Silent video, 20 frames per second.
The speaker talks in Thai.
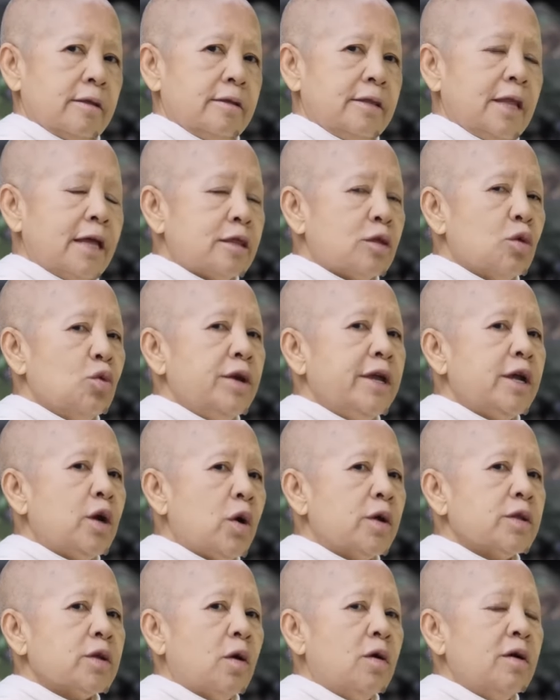นักตุ๋ยค
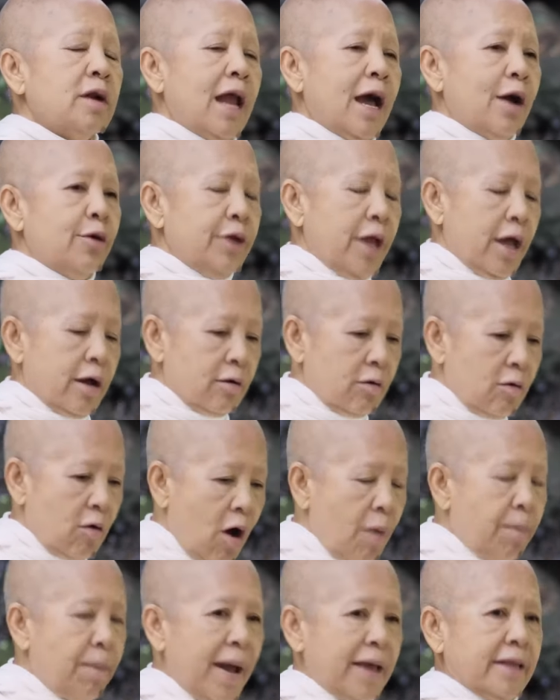นของเราเนี่ย
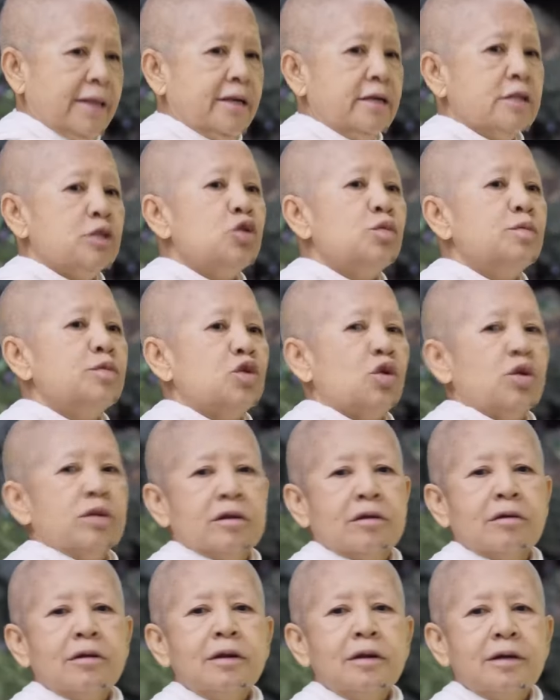ก็ไปถึงชุมชน
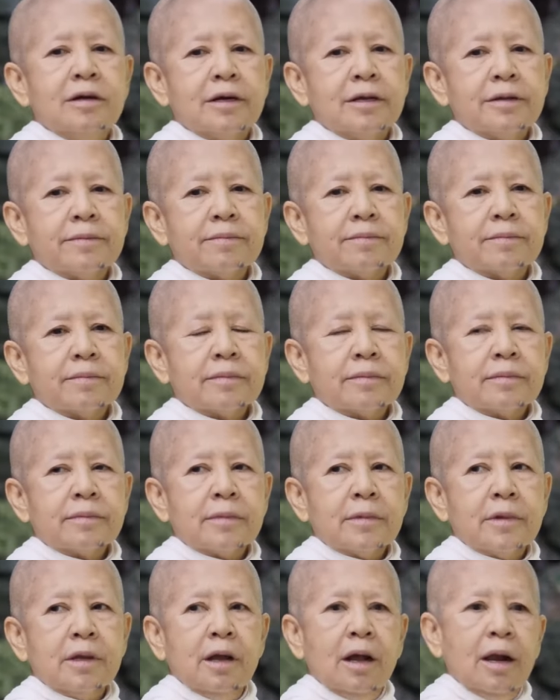เขาเลย
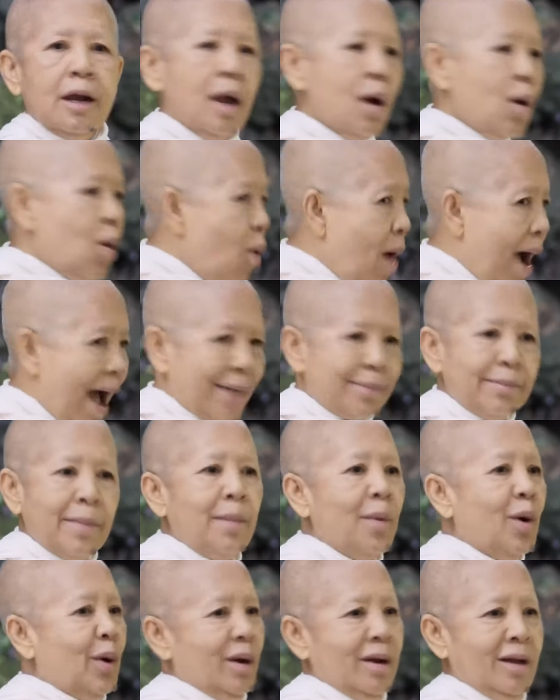แล้วกวาด
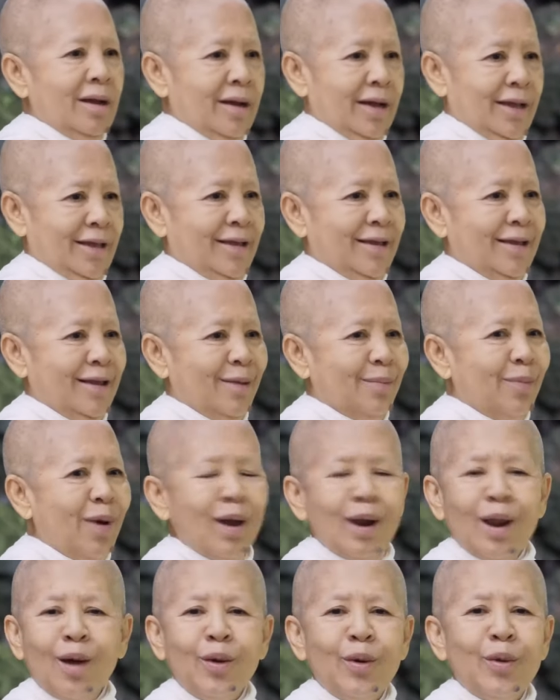มาหมดเลยเพ
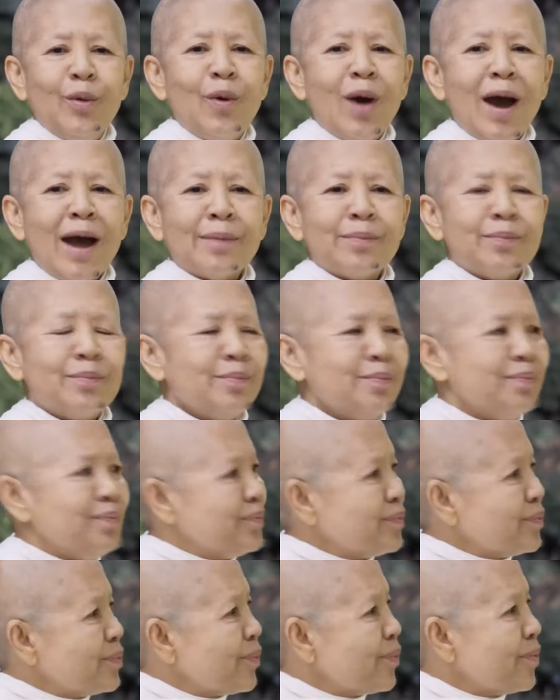ราะเรารู้ว่า
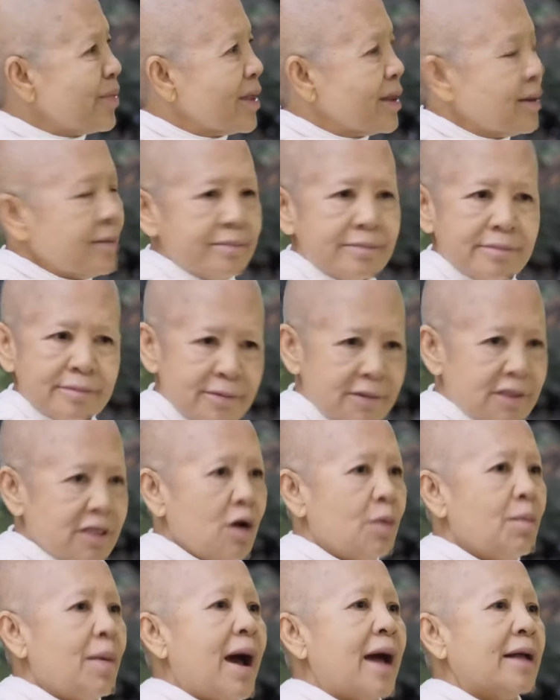
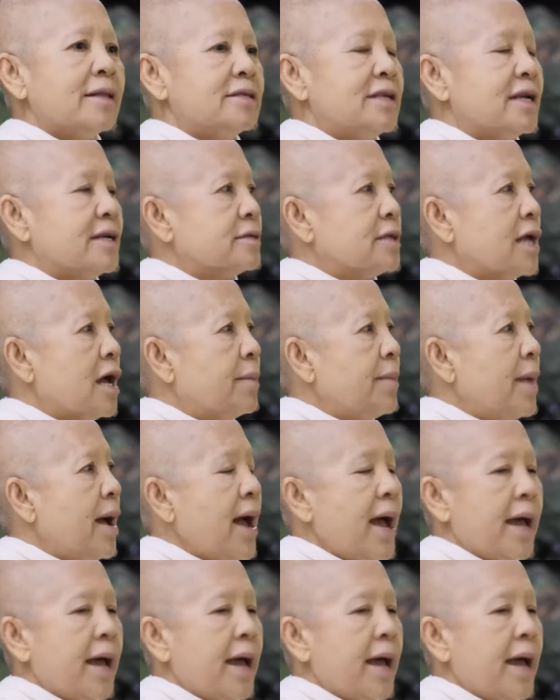ชาวบ้านจะสามา